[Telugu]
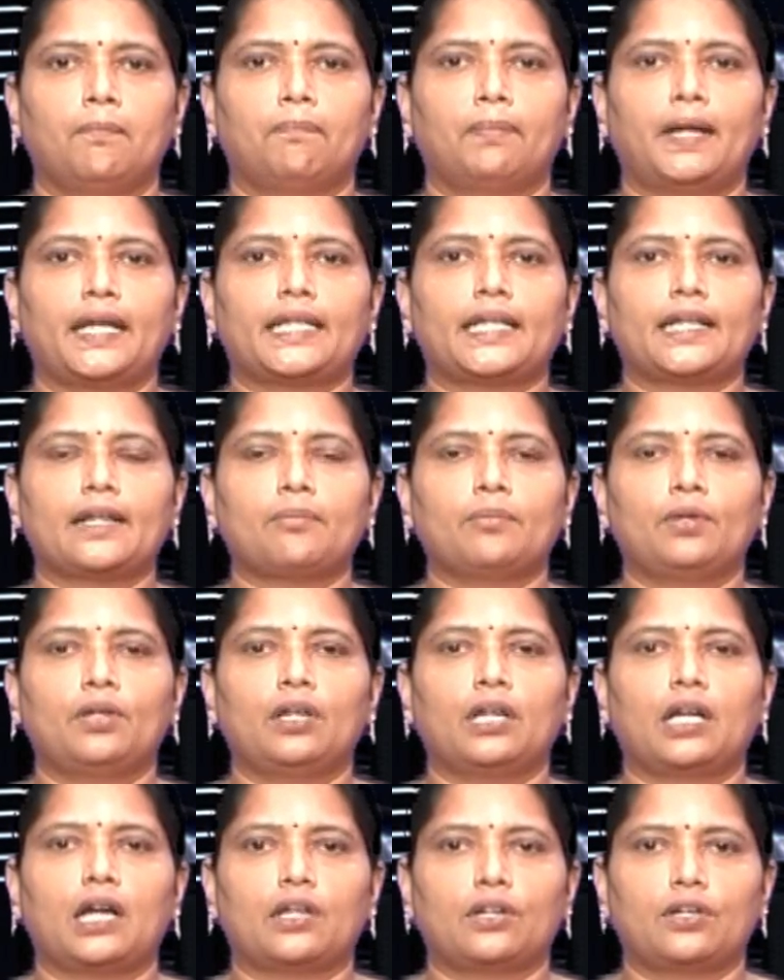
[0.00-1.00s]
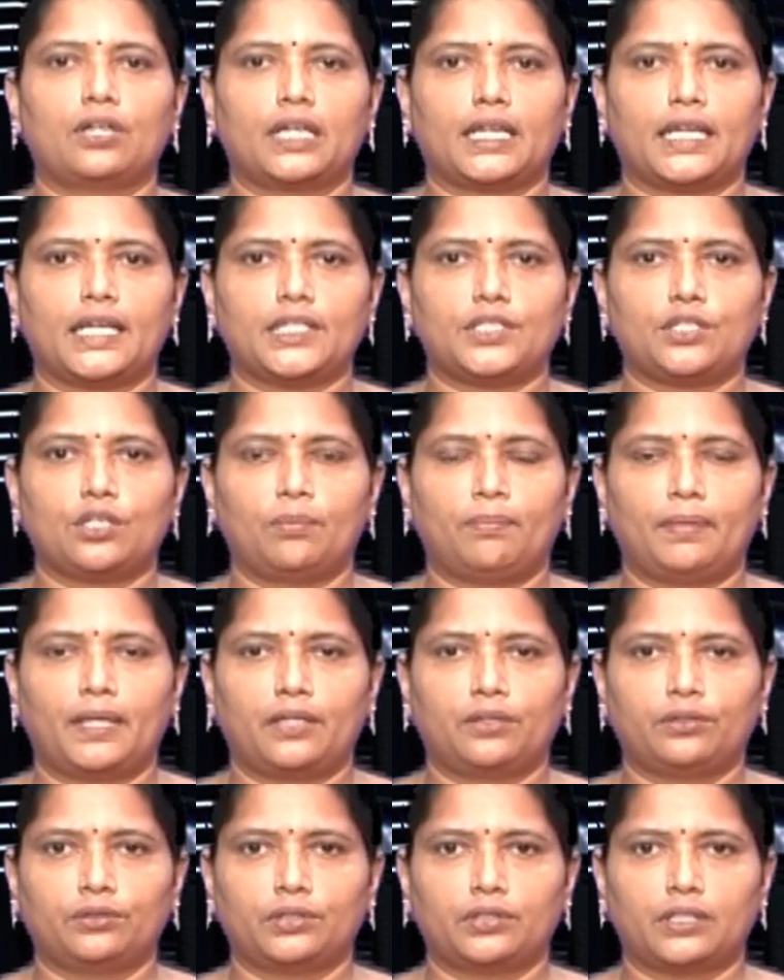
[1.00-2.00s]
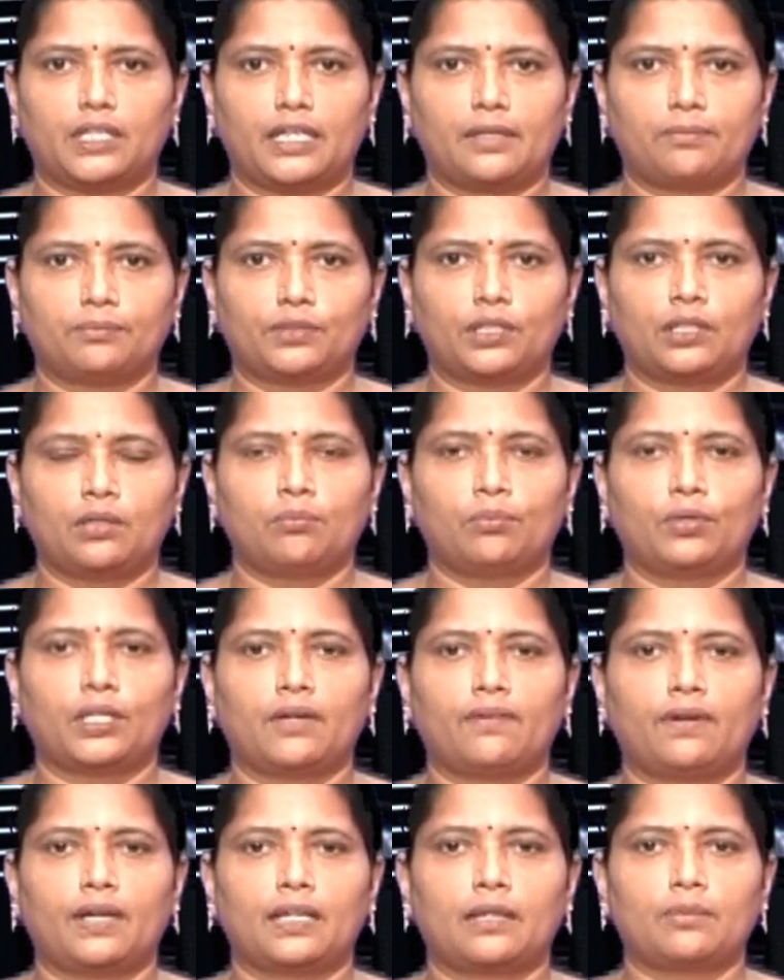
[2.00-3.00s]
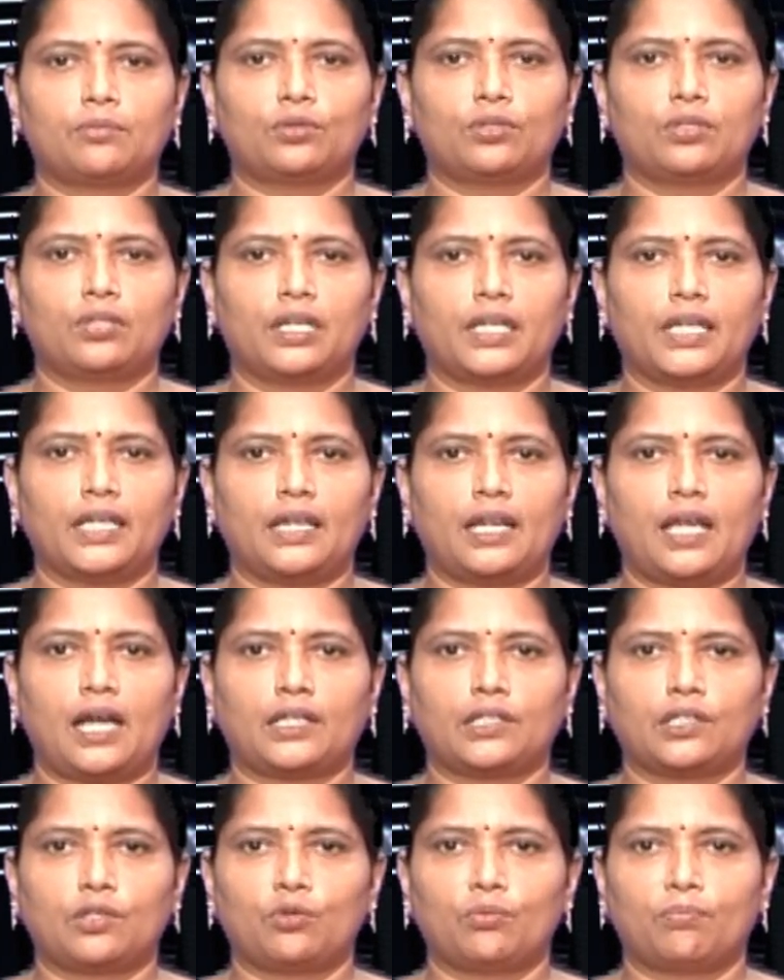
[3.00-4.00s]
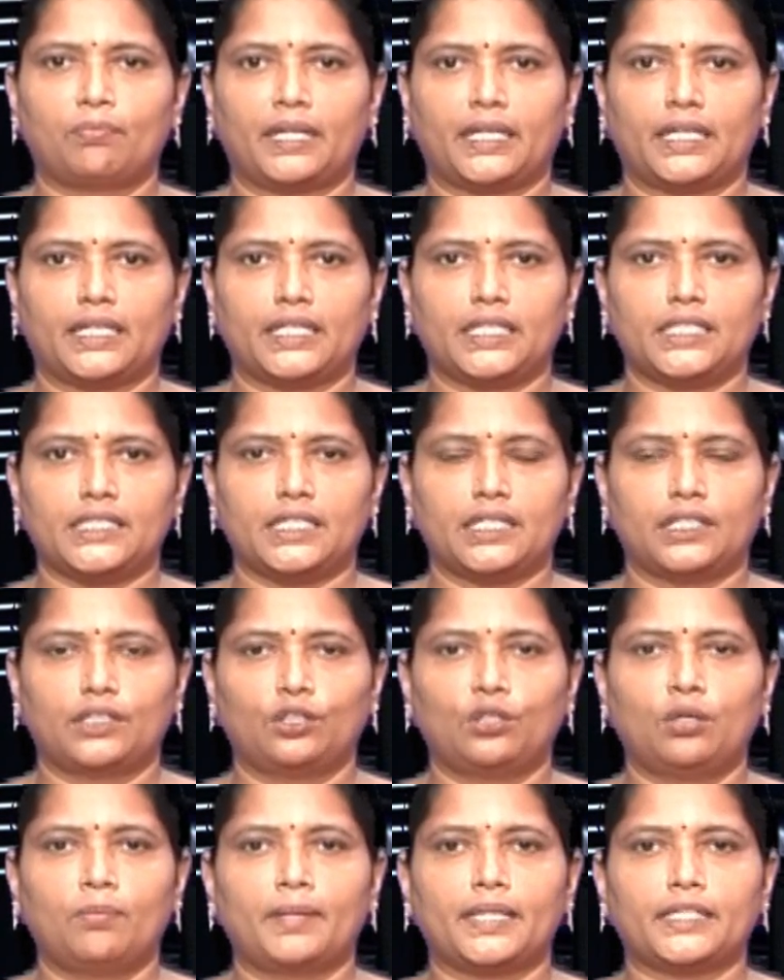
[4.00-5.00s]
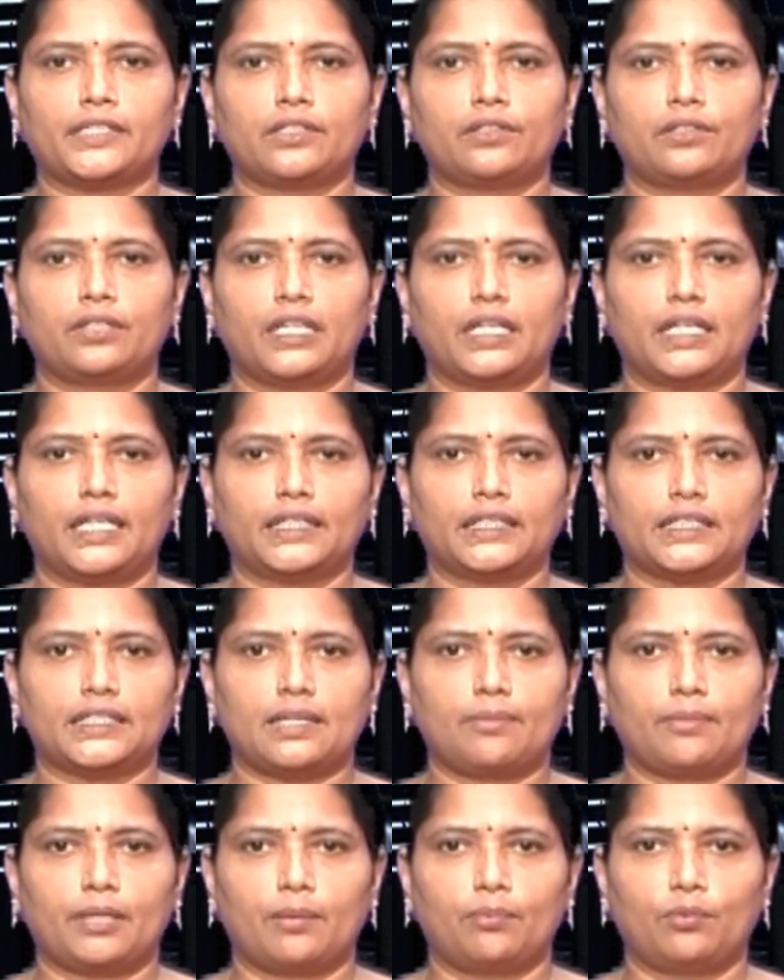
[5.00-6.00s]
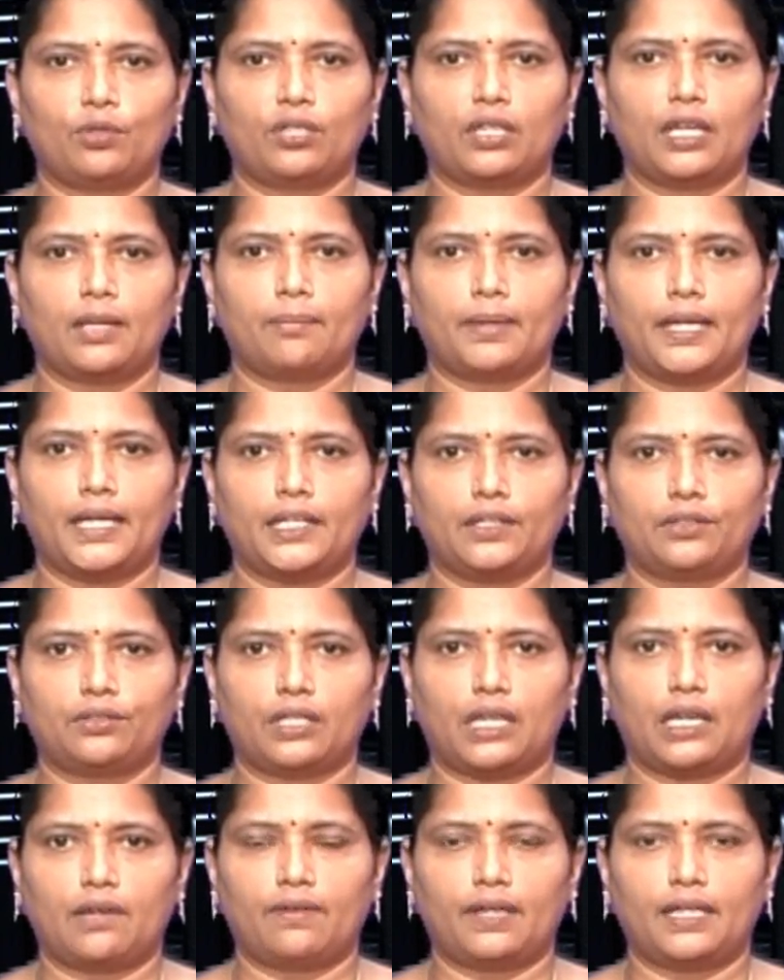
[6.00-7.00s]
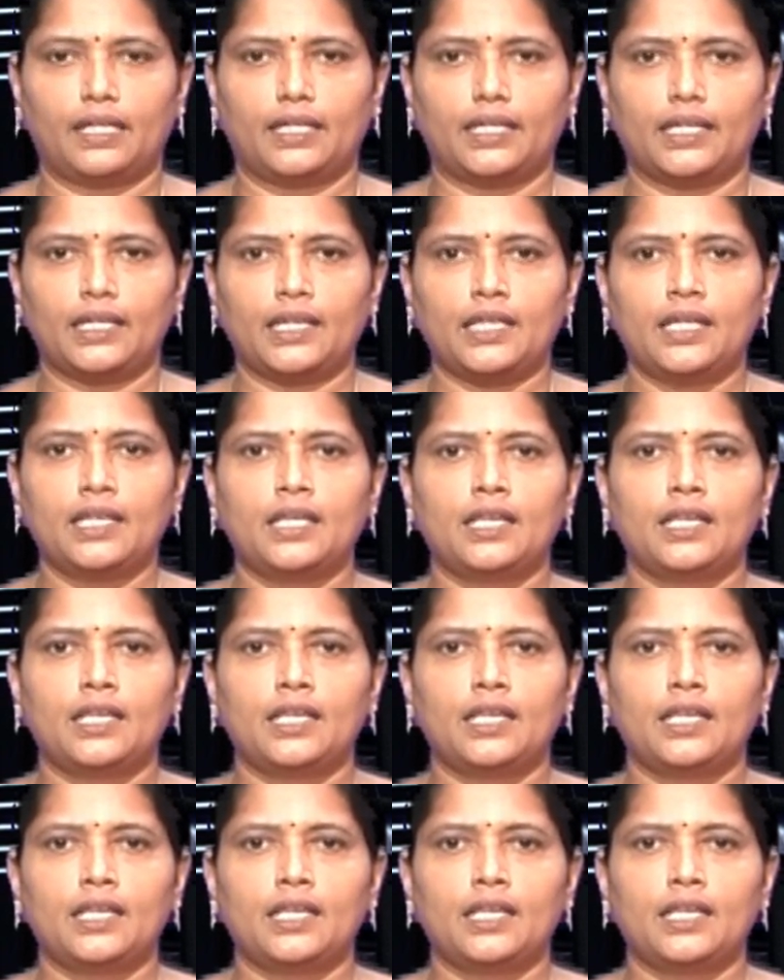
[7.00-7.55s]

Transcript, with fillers: పట్టణంలో కరోనా కేసులు పెరుగుతుండటంతో బుధవారం నుండి లాక్డౌన్ ప్రకటించినందుకు ప్రజలు నిర్ణీత సమయంలోనే బయటకు రావాలని